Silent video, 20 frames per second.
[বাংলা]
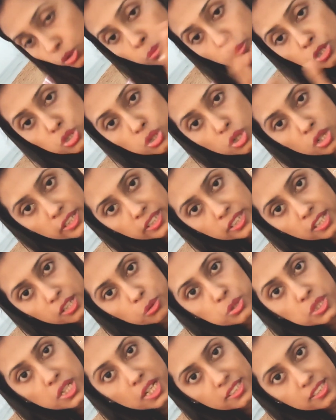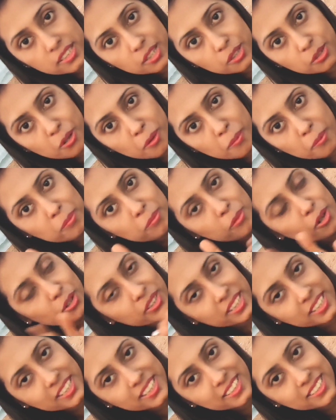তোমরা সঙ্গে থাকো সাথে থাকো আমার
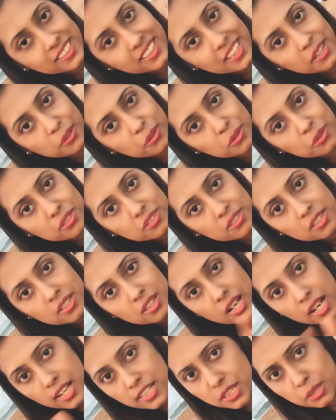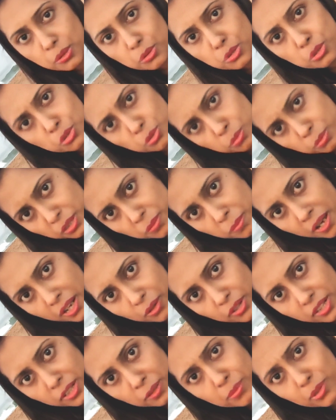ব্লগটা দেখতে থাকো আশা করছি তোমাদের
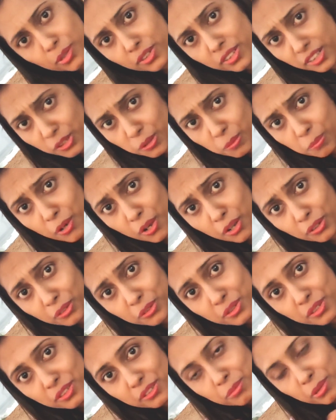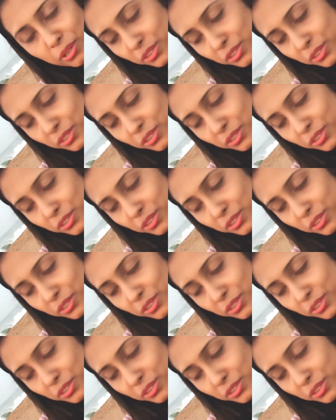ভালো লাগবে অন্যান্য ব্লগগুলোর